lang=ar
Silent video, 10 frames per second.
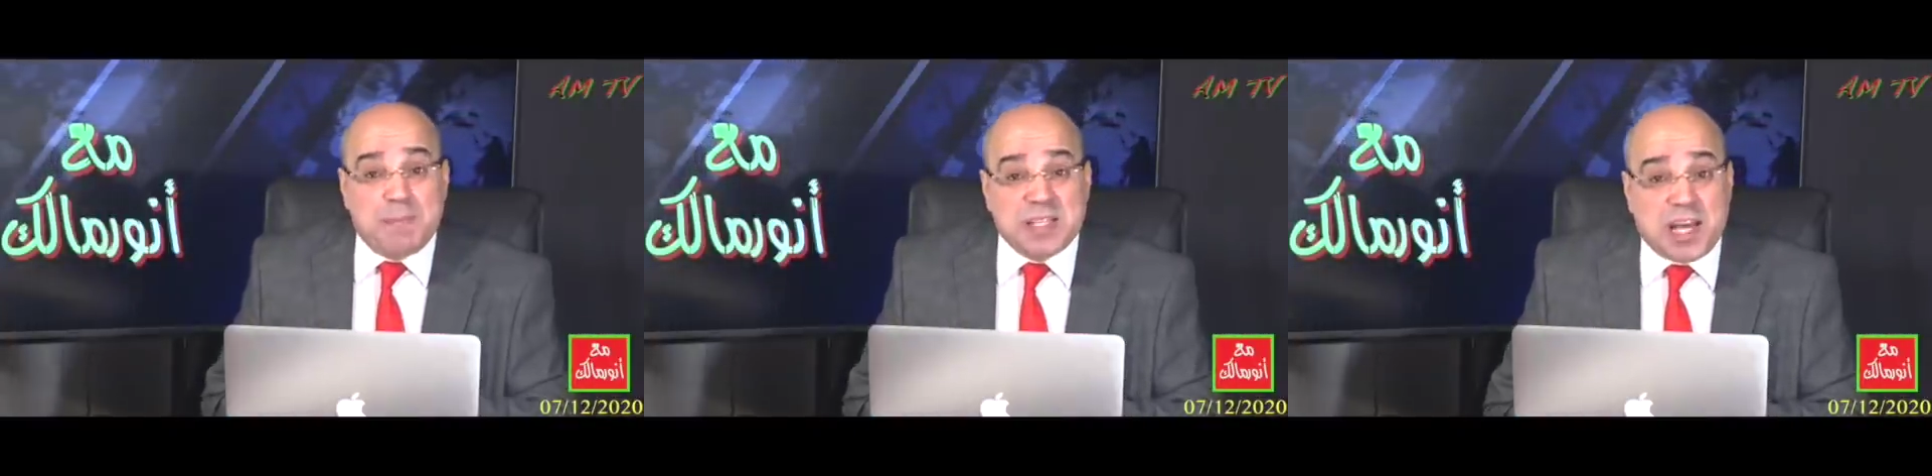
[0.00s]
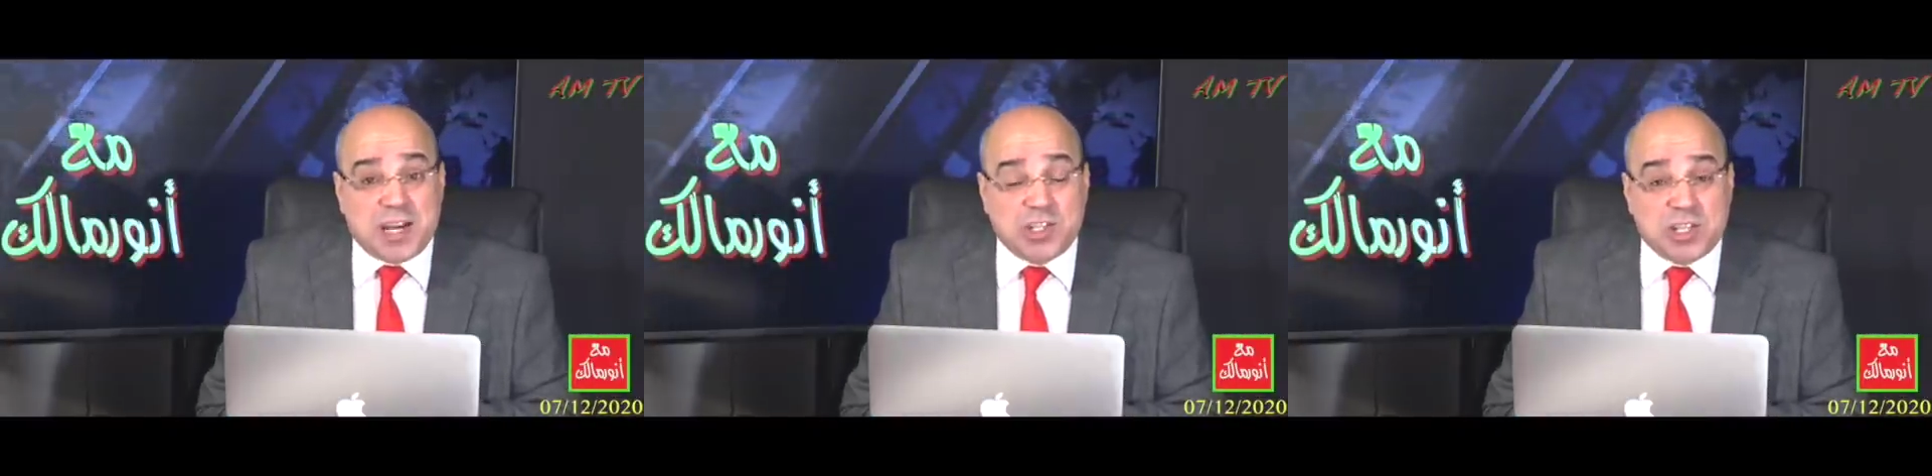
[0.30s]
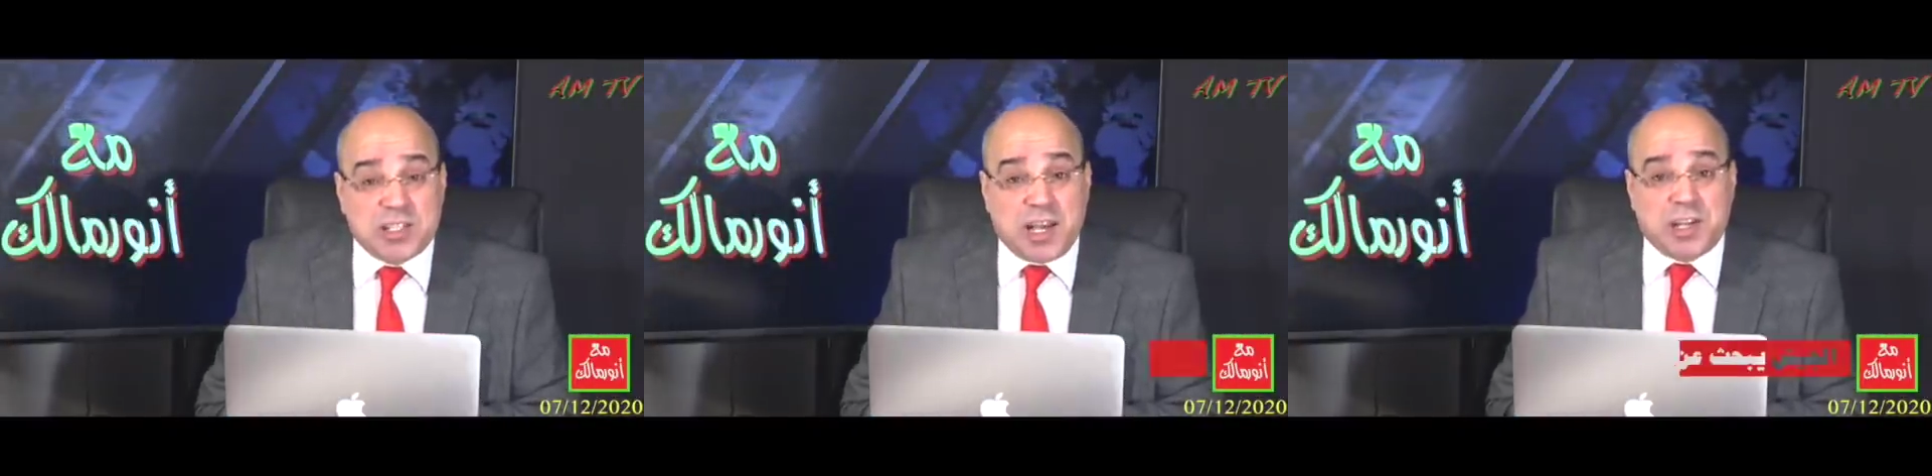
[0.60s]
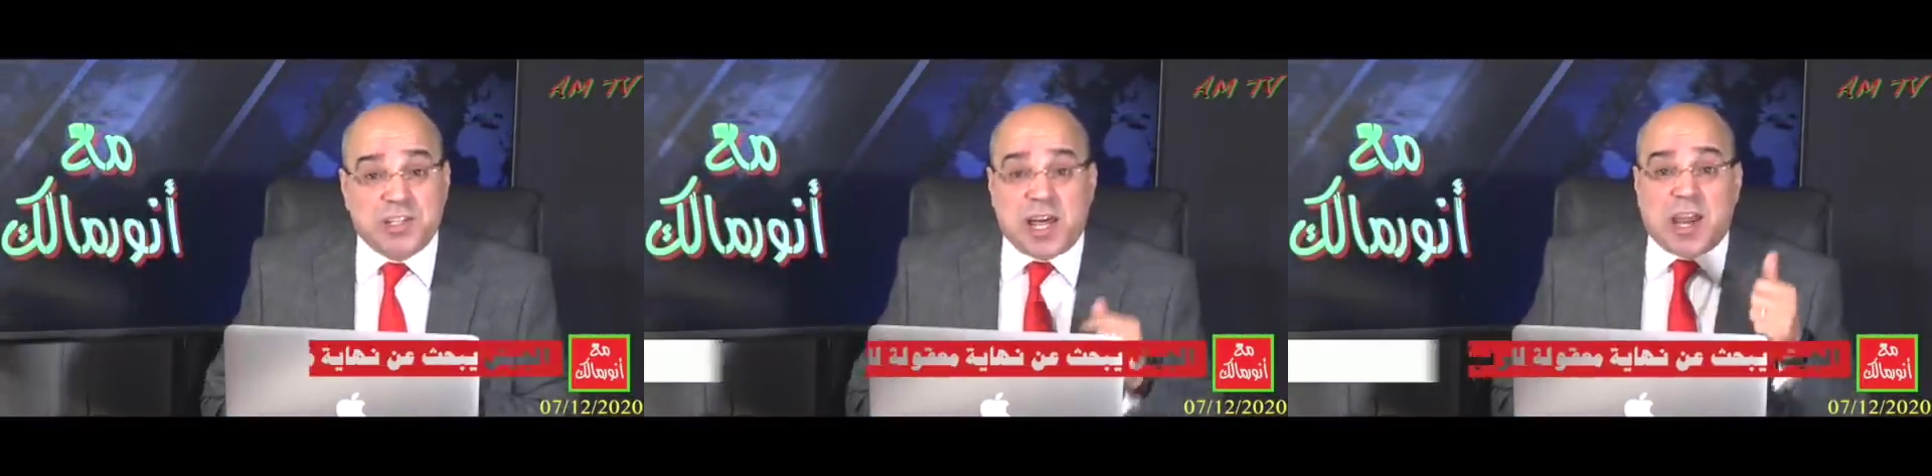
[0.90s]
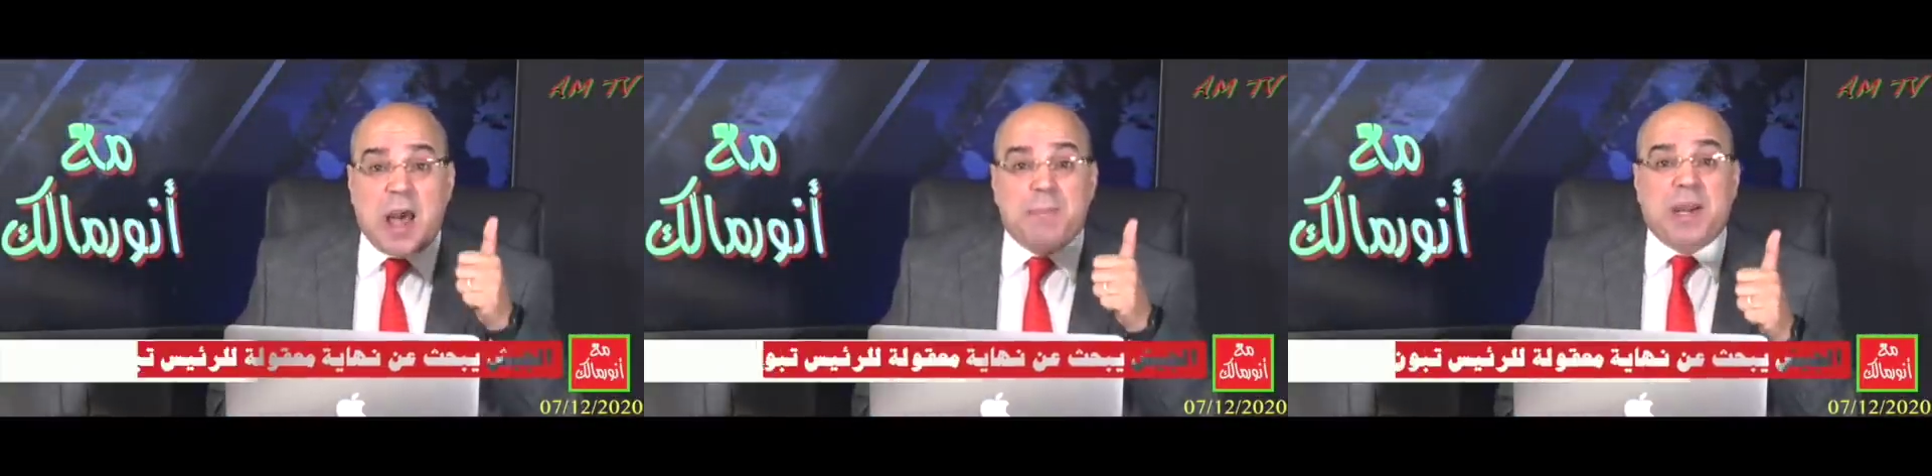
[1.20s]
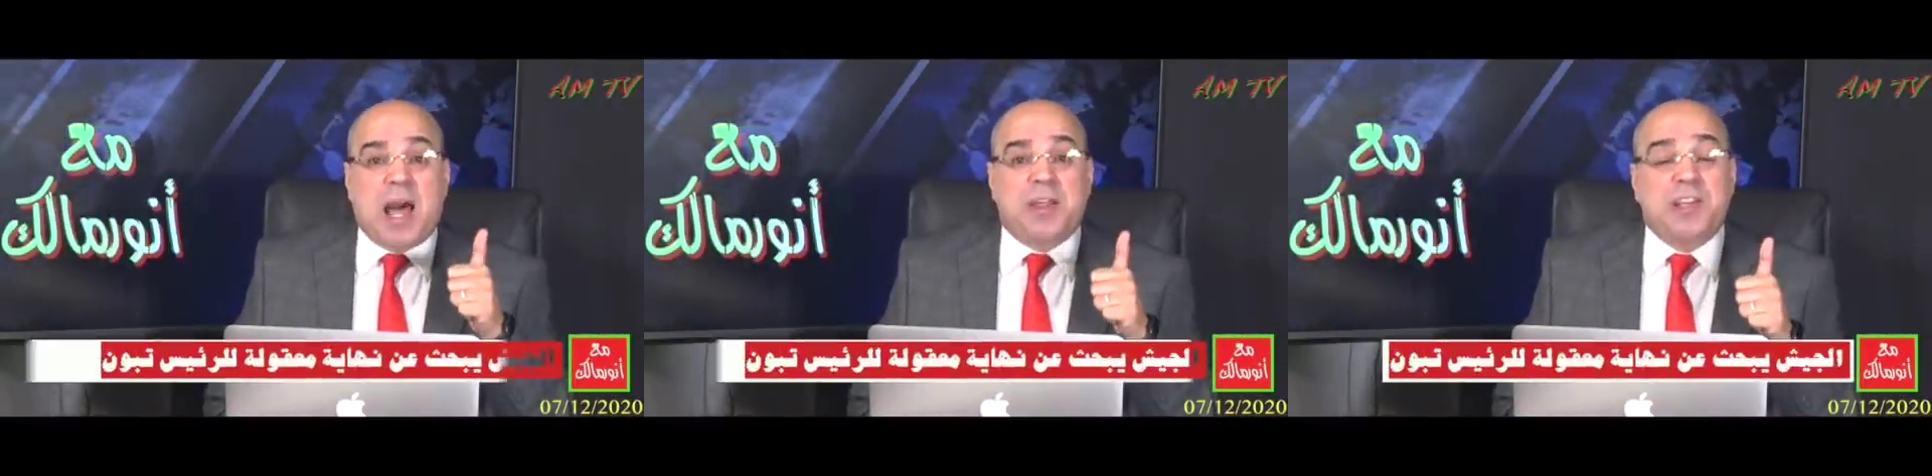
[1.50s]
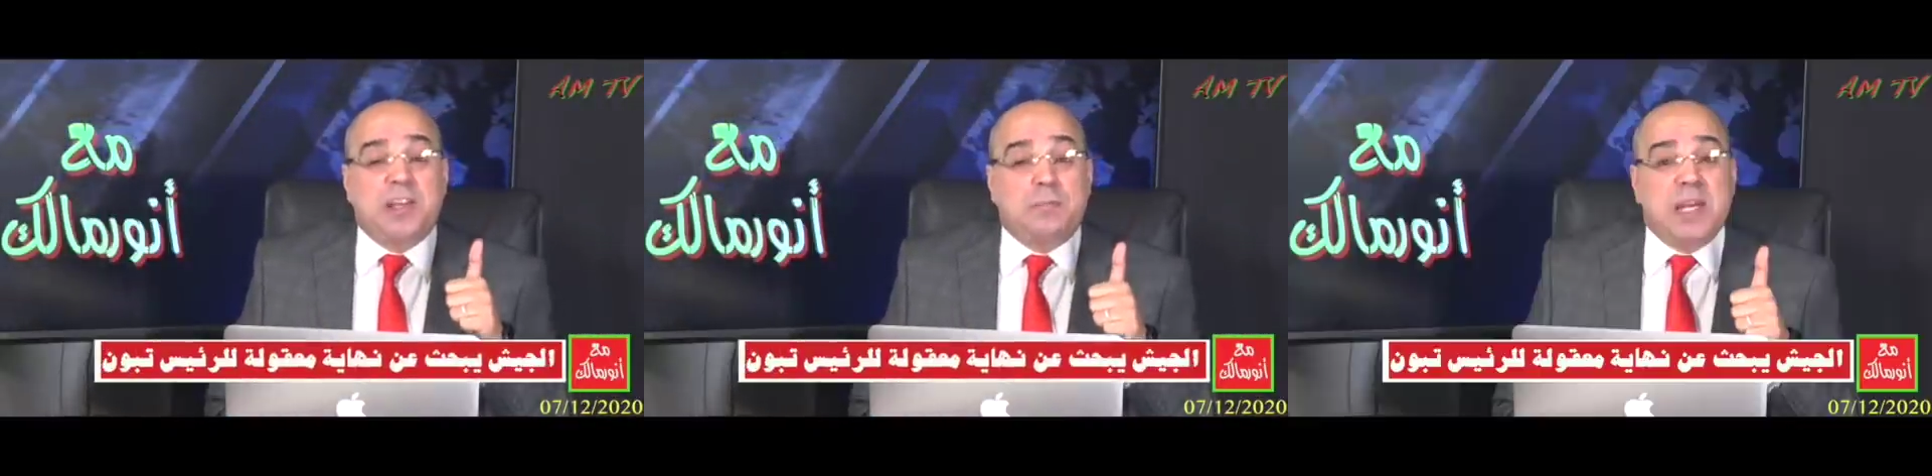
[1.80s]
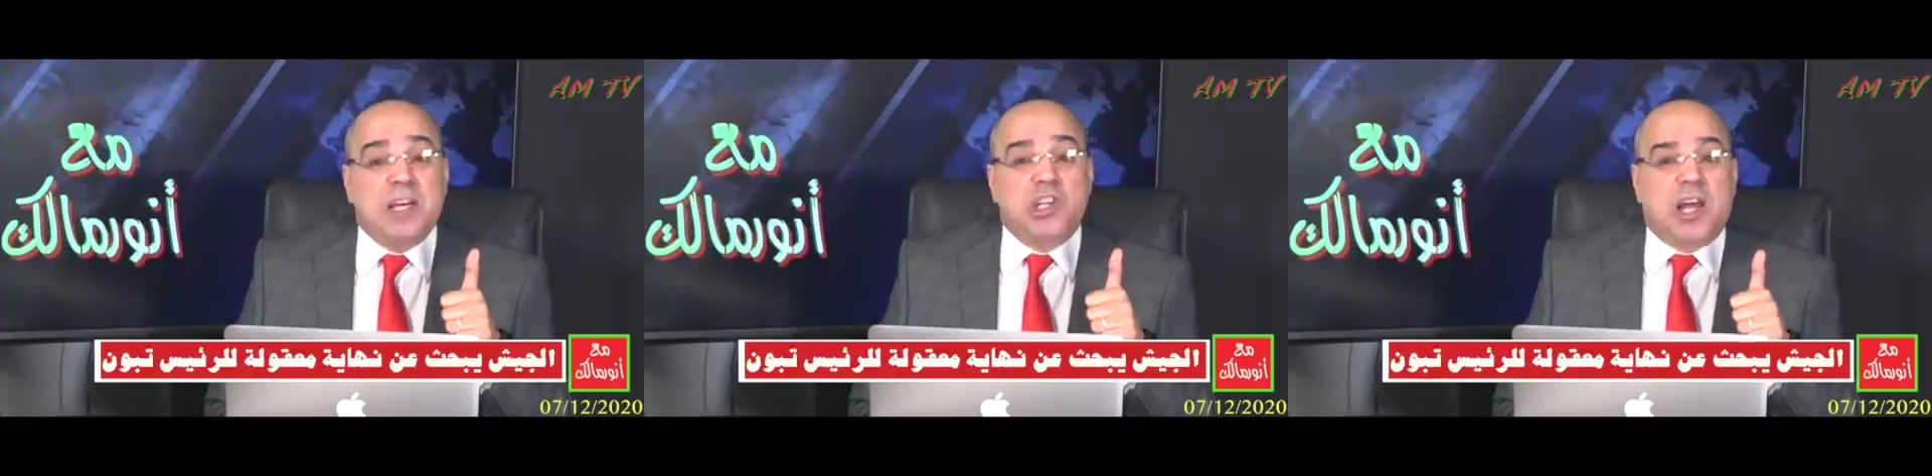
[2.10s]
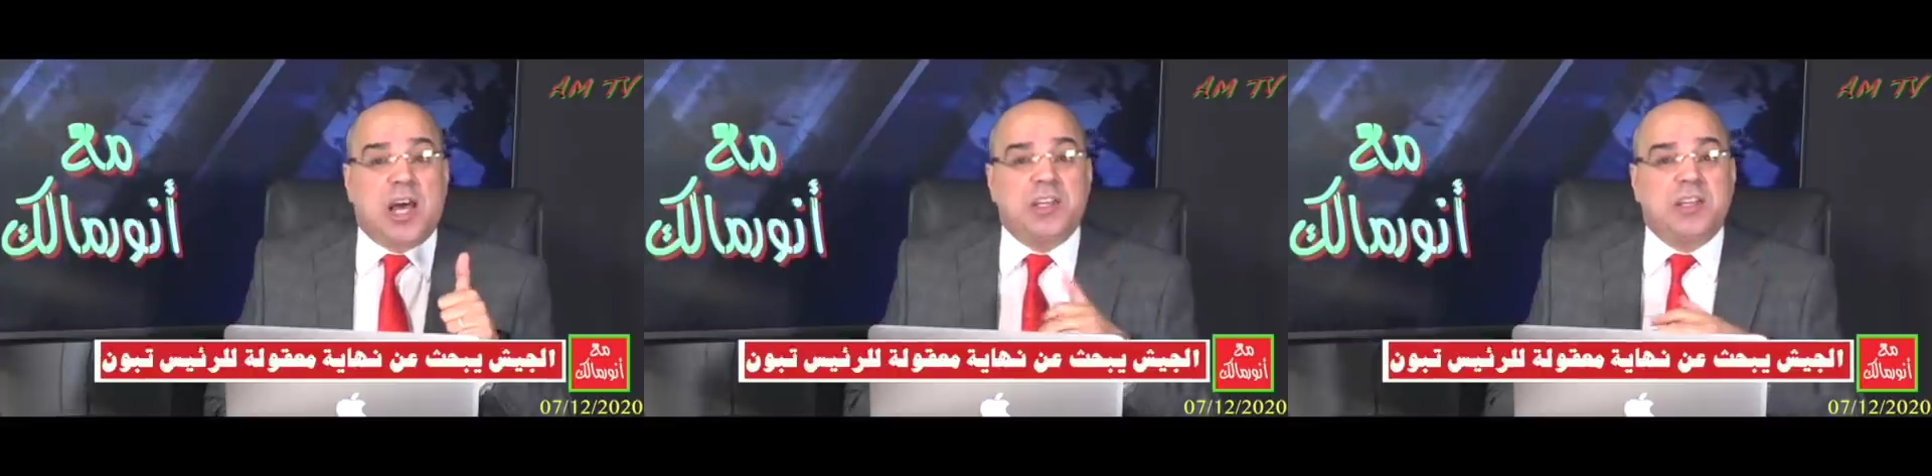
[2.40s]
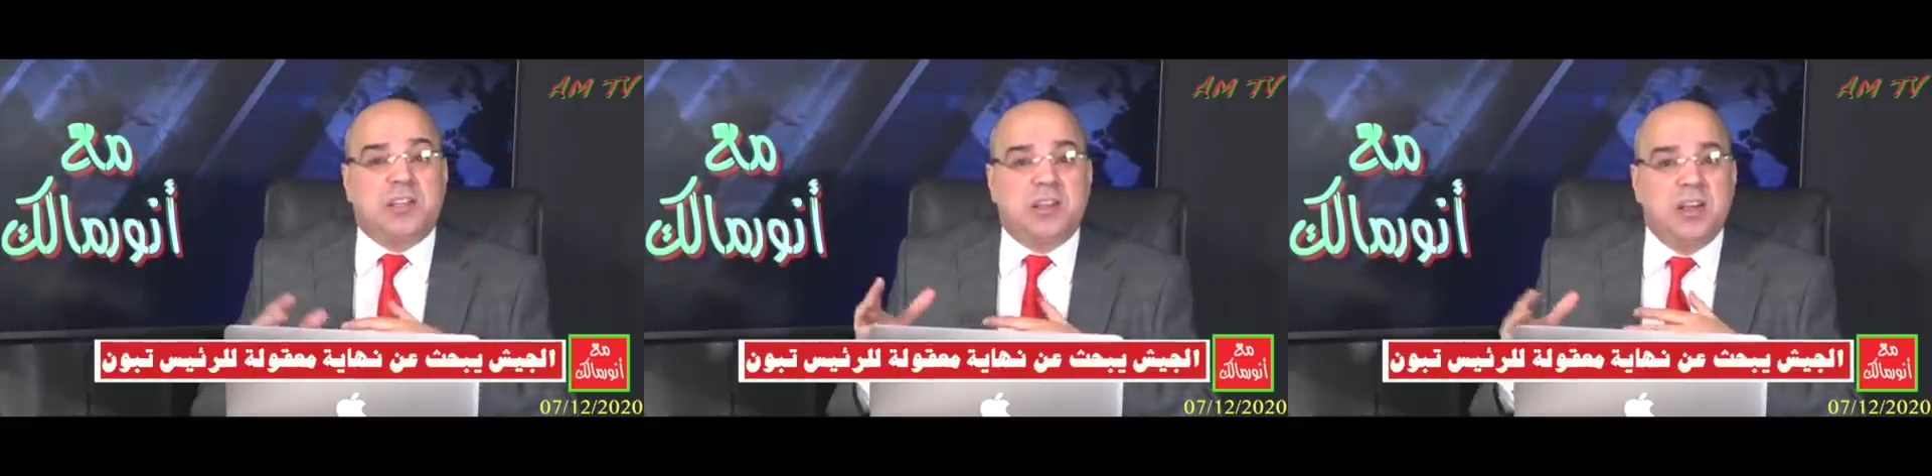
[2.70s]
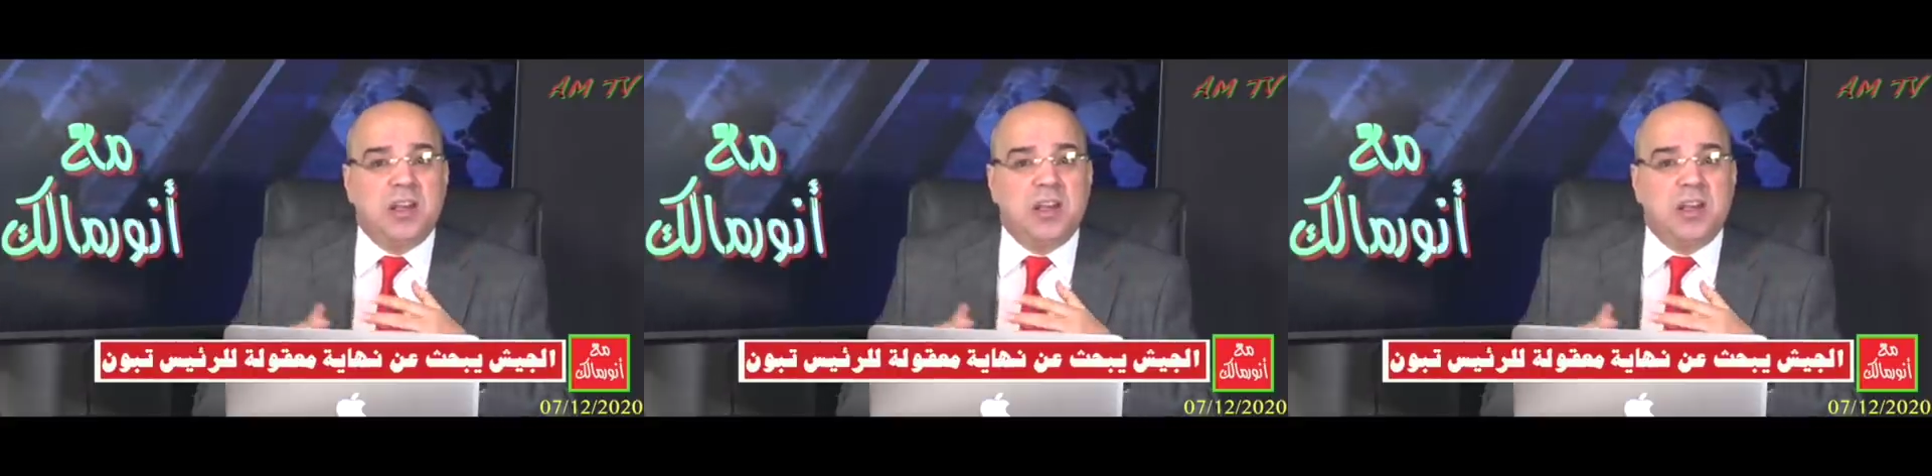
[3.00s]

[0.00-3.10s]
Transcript: لما زار الجزائر زارها من قضية من أجل قضية